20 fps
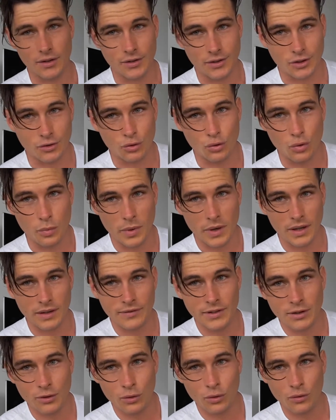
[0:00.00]
J'ai dû couper la
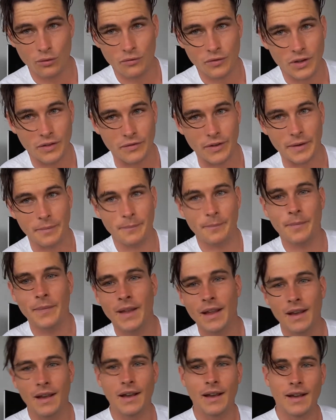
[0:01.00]
vidéo vite fait.
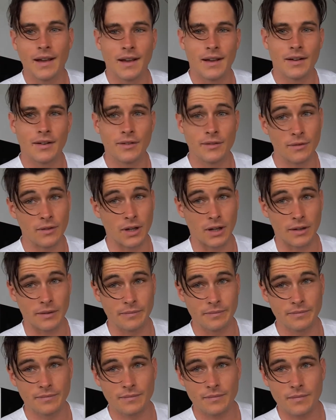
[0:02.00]
Voilà
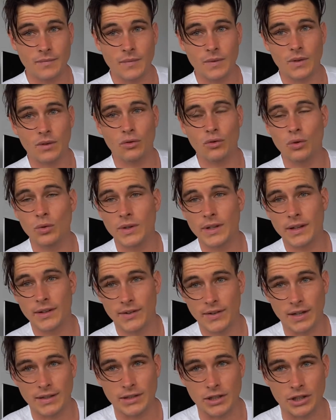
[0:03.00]
tout est
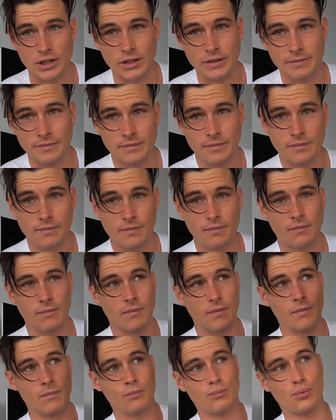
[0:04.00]
stratégie.
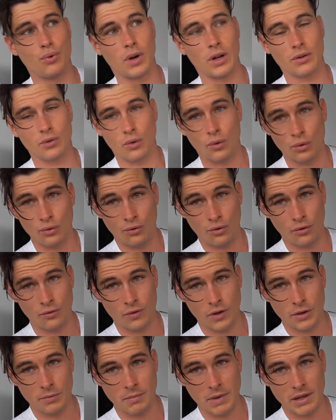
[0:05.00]
Pour être au-dessus de
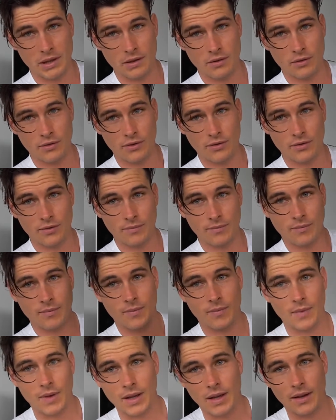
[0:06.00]
votre maintenance,
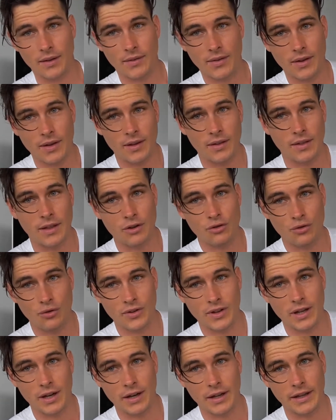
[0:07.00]
essayez
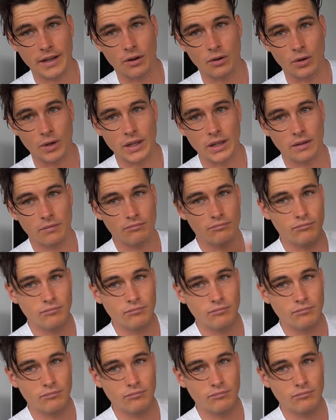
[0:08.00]
d'ajuster les calories